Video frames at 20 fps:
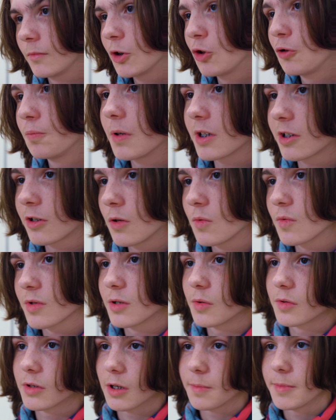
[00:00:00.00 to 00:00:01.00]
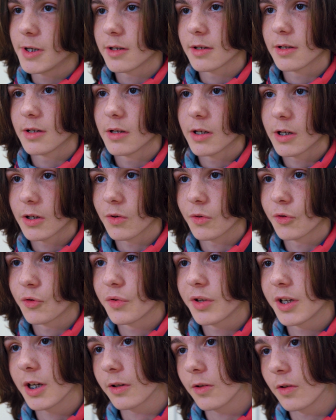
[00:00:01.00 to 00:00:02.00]
Je suis pas seul, on sait où t'habites. Quand
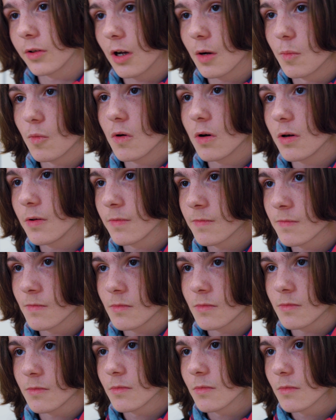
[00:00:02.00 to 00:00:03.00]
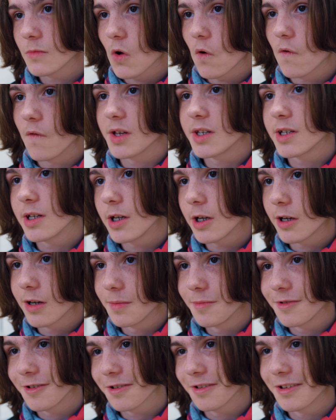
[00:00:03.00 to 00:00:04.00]
tu t'y attendras le moins, on va te saigner
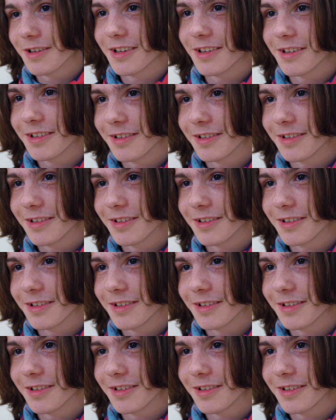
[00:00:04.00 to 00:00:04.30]
comme une truie.